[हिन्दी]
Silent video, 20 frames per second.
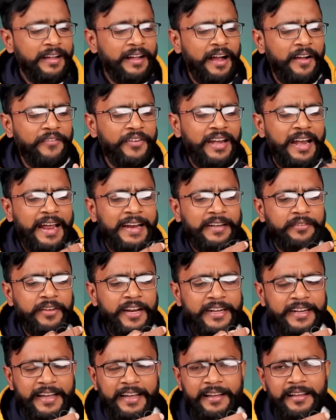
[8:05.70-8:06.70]
काफ़ी लाइट
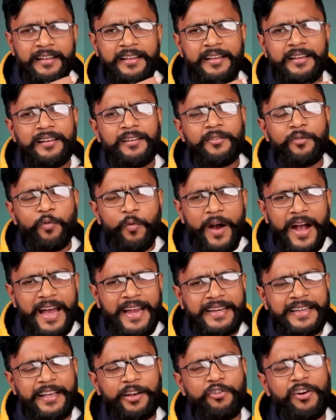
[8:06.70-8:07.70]
वेट है
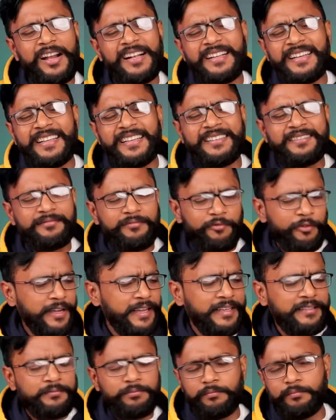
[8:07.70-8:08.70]
वायर की क्वालिटी
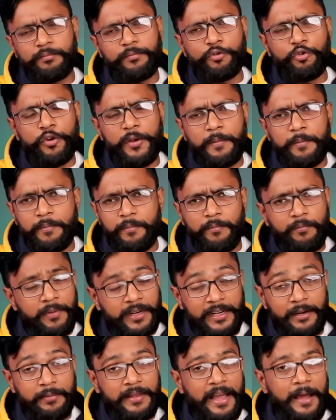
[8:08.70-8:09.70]
वही कोई
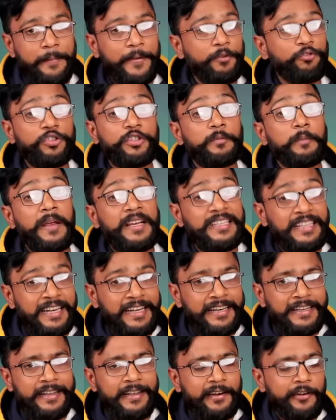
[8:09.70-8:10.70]
मतलब यहाँ पे कुछ
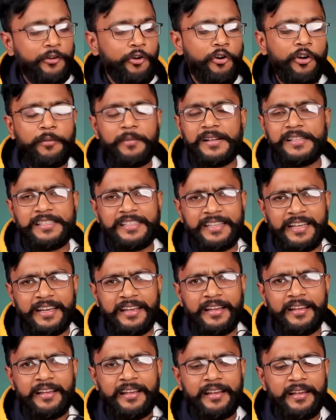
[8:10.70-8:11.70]
स्पेशल नहीं है नॉर्मल सी
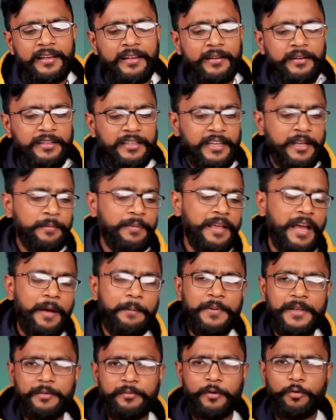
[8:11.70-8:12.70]
है ये भी
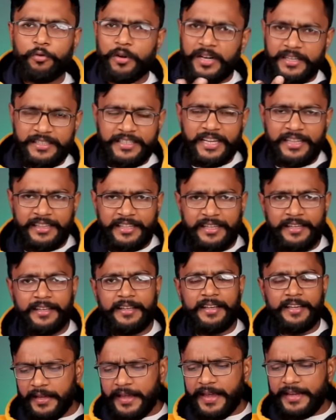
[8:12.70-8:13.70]
आपस में उलझ जाते
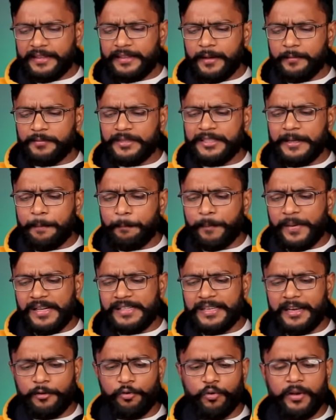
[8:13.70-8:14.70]
हैं एकदम
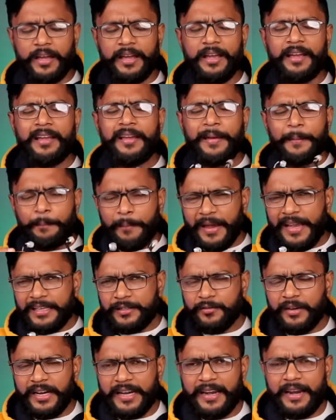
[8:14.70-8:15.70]
सिंपल सा लुक है
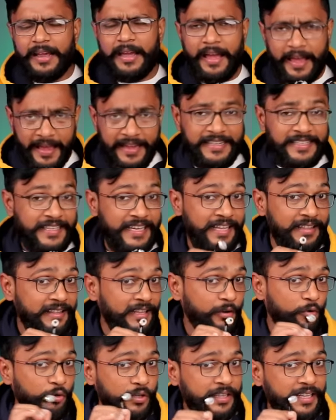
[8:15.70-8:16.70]
बेस वगैरह है इसके
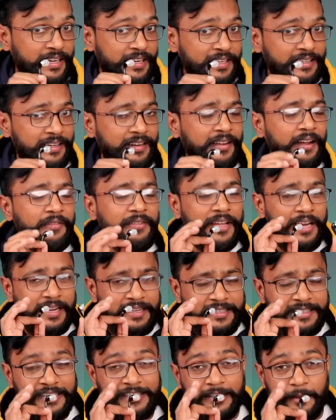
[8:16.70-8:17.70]
अंदर कोई दिक्कत नहीं काफ़ी
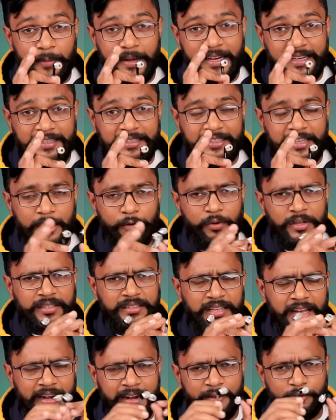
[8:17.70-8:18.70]
अच्छे से बैलेंस किया हुआ
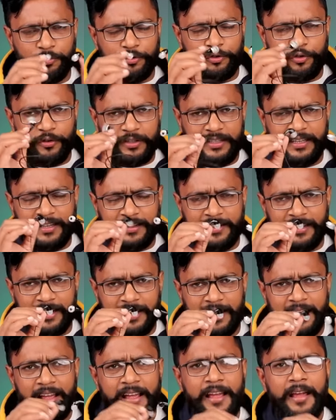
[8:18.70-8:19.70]
सारा कुछ जो इसके
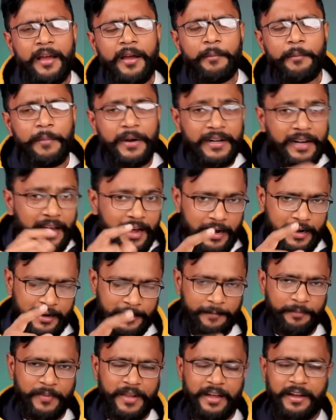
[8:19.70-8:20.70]
अंदर है बट हाँ
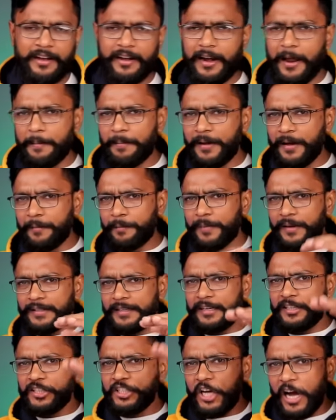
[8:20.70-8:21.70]
अगर आपका
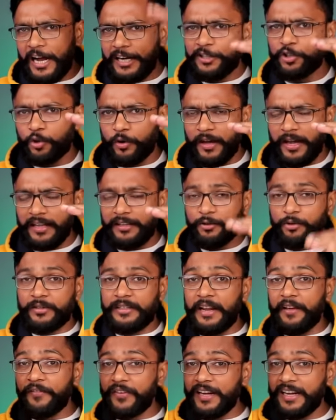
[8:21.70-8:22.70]
बजट चार है तो
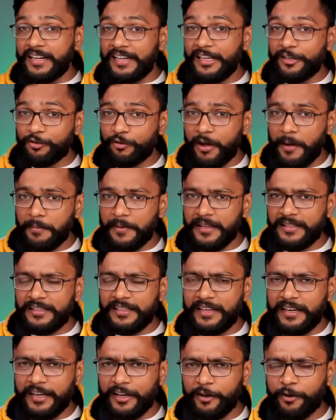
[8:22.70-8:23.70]
डेफिनेटली इसको आप
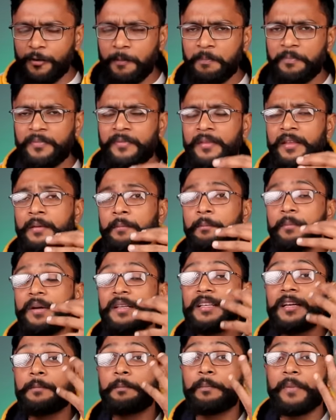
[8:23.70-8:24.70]
कंसिडर करो
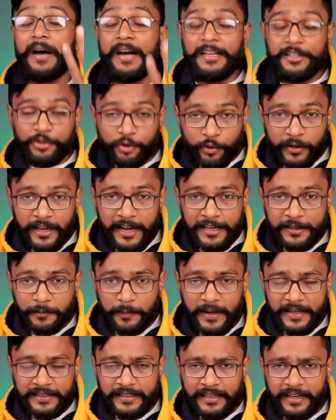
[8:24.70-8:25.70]
बजट 500 के
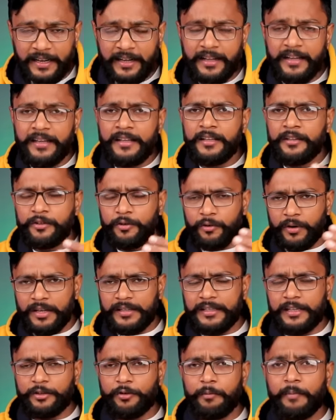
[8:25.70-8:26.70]
आसपास है ना
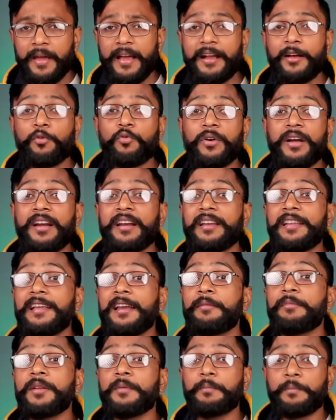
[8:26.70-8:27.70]
थोड़ा सा तो मैं कहूँगा
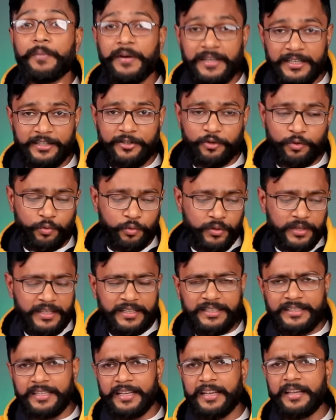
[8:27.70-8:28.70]
रियल मी बर्ड्स टू
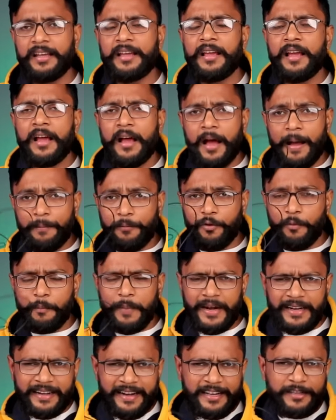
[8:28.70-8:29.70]
इससे आपको
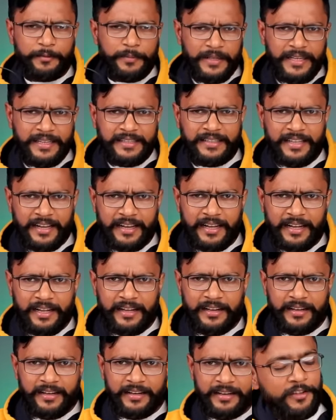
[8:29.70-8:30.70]
बेटर एक्सपीरियंस देगा
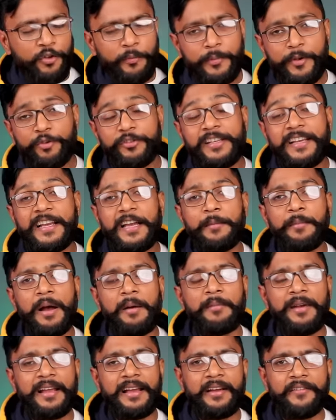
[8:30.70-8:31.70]
तो म्यूज़िक के
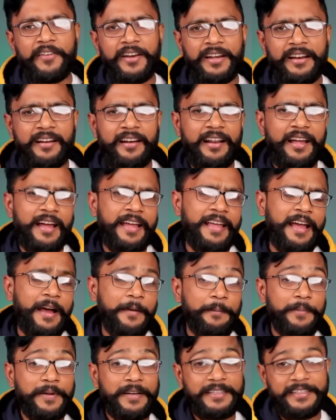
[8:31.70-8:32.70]
मामले का विनर रहा
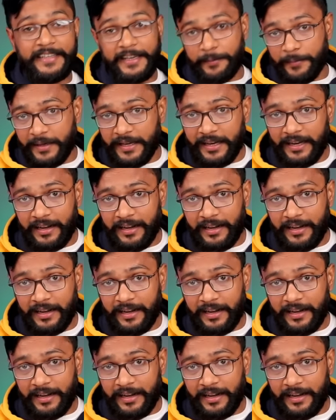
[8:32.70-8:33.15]
यहाँ पर जे